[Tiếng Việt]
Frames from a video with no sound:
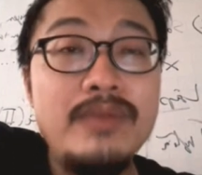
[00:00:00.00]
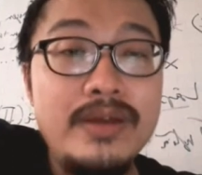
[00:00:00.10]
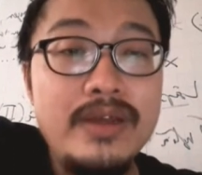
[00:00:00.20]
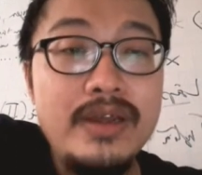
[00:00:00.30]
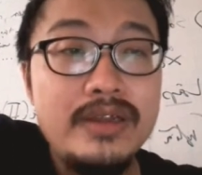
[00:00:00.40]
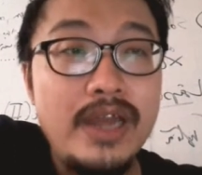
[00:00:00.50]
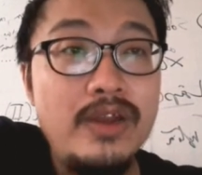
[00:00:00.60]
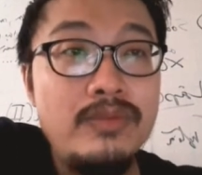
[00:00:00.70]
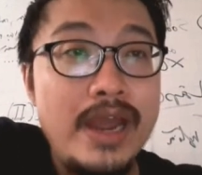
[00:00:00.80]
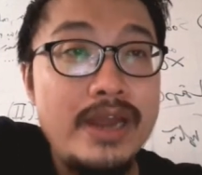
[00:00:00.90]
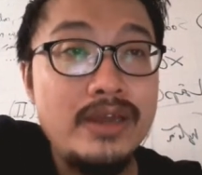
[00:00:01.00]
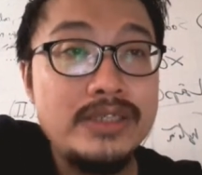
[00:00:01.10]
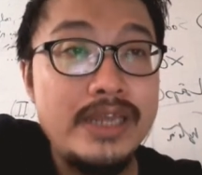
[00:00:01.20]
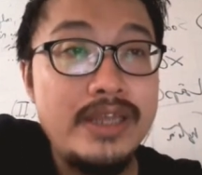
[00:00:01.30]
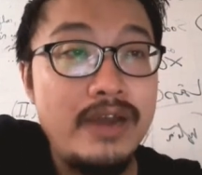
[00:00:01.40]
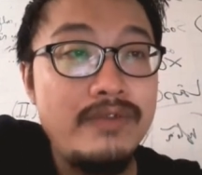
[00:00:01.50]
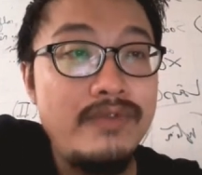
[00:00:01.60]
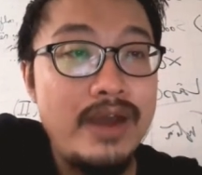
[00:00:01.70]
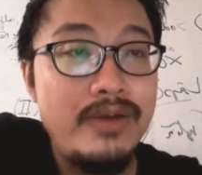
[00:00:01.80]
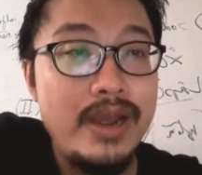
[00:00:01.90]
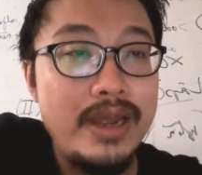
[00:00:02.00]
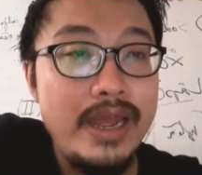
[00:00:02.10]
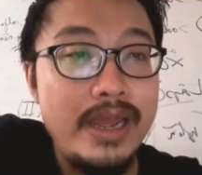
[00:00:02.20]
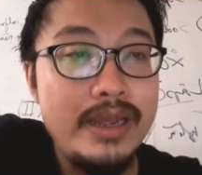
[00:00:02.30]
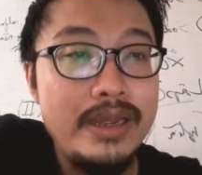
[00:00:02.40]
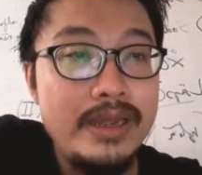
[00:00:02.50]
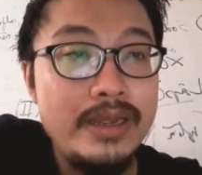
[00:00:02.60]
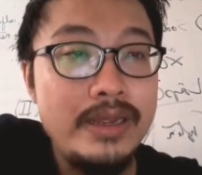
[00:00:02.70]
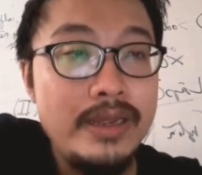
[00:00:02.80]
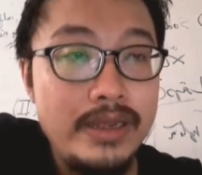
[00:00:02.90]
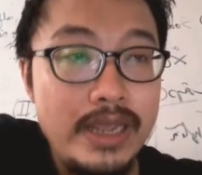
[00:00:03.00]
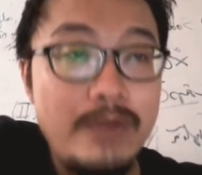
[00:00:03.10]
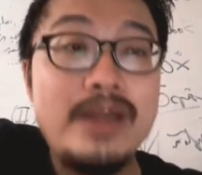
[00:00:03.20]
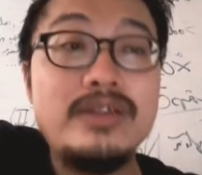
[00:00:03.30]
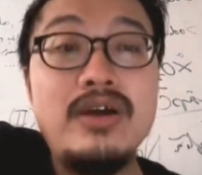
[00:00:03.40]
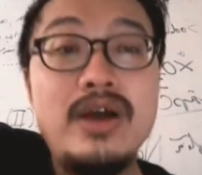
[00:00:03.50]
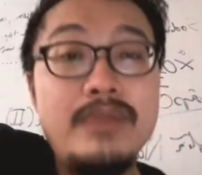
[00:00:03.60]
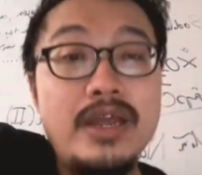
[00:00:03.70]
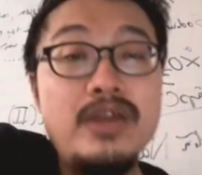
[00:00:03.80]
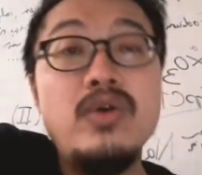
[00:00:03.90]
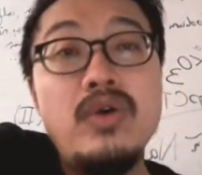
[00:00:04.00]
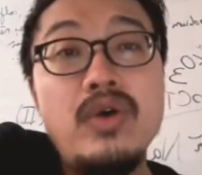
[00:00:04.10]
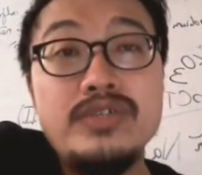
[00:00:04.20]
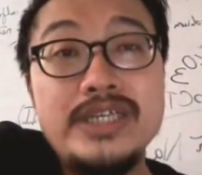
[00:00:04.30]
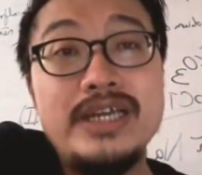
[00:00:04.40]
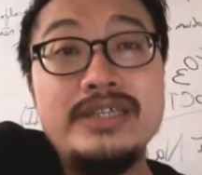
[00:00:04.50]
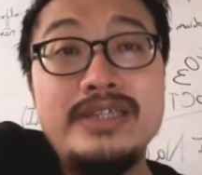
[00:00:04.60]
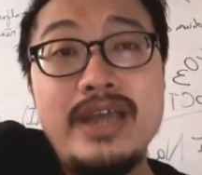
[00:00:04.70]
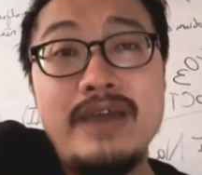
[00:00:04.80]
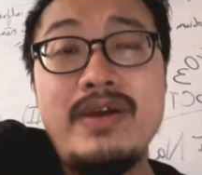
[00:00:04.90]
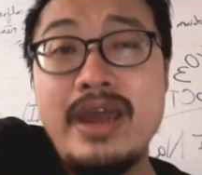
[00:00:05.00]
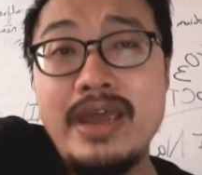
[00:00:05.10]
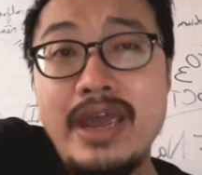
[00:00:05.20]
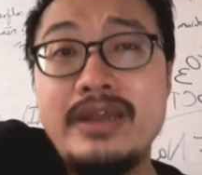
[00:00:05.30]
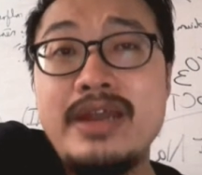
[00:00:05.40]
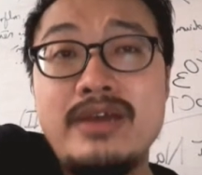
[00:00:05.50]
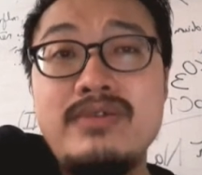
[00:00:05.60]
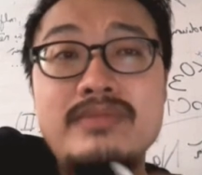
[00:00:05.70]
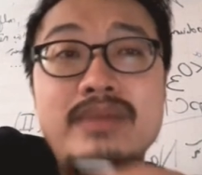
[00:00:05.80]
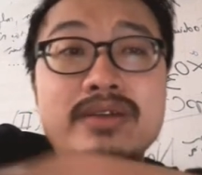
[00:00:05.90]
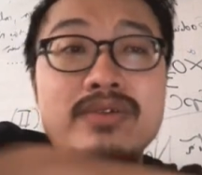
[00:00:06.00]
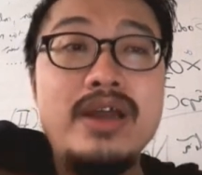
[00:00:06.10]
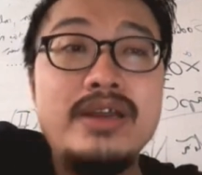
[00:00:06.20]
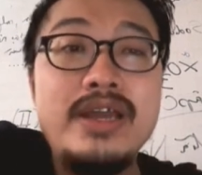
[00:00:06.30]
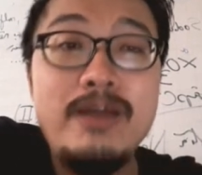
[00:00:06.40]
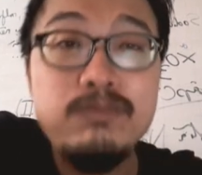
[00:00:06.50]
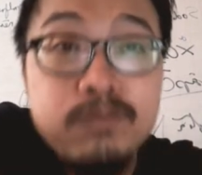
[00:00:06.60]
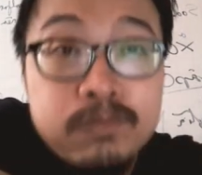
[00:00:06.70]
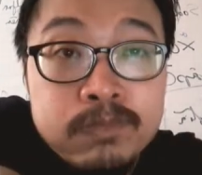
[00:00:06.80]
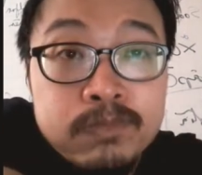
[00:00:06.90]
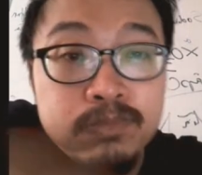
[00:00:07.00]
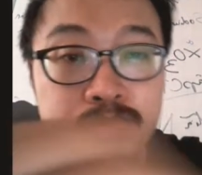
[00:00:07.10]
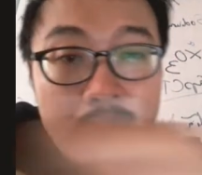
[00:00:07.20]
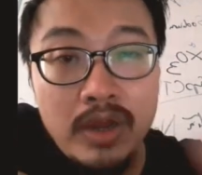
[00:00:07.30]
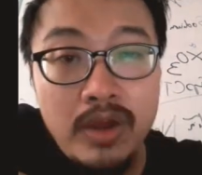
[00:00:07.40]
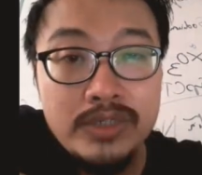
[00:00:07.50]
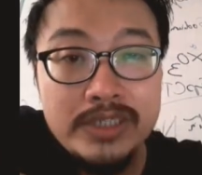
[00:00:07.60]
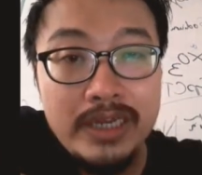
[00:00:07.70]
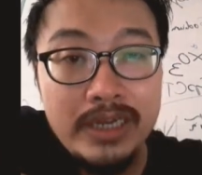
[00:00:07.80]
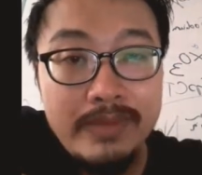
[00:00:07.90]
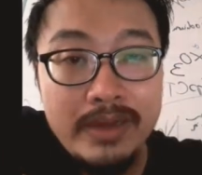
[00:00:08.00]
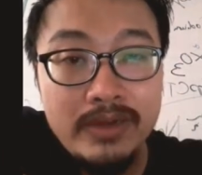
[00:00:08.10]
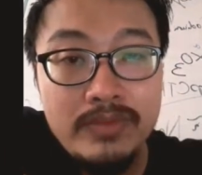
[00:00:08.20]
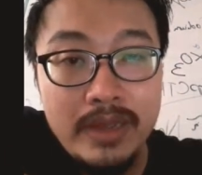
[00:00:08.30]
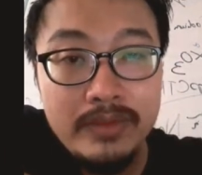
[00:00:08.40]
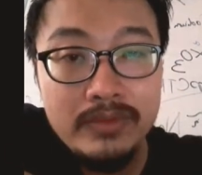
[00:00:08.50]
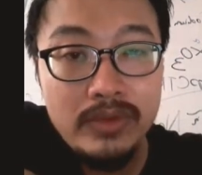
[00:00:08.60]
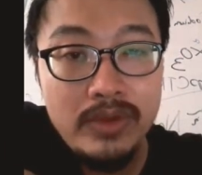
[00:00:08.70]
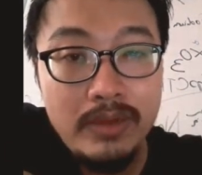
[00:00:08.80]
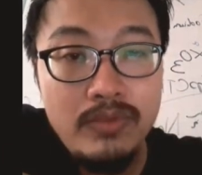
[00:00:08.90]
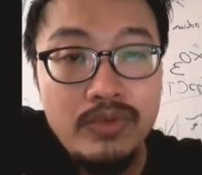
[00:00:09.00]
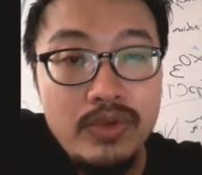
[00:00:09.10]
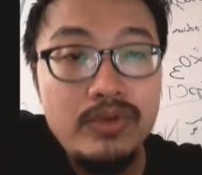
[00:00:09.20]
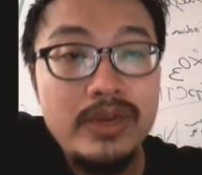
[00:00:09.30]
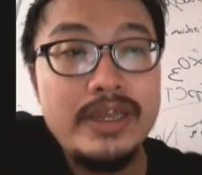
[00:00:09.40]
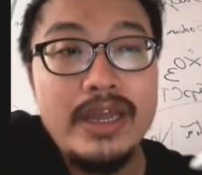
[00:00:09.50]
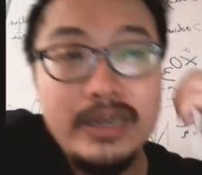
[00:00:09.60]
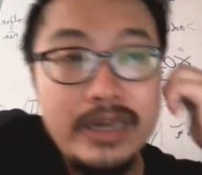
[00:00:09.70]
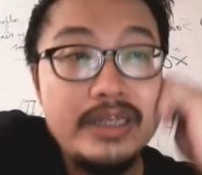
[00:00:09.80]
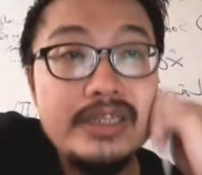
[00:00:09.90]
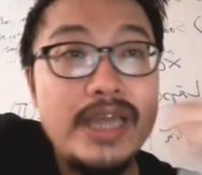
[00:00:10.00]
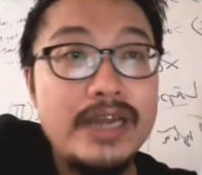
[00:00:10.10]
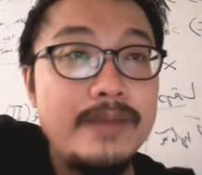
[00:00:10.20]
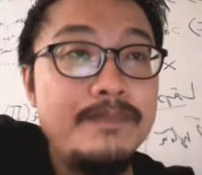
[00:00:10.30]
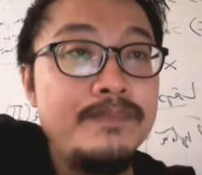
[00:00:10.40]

á thì lúc này nó sẽ nhận vào 2e và dạ, hoàn toàn hợp lý luôn oxygen sẽ nhận vào 2e để đạt cấu hình bền của thằng neon do đó oxygen là đáp án đúng nha tôi rồi đóng u vuông lại nha thằng này chính xác nè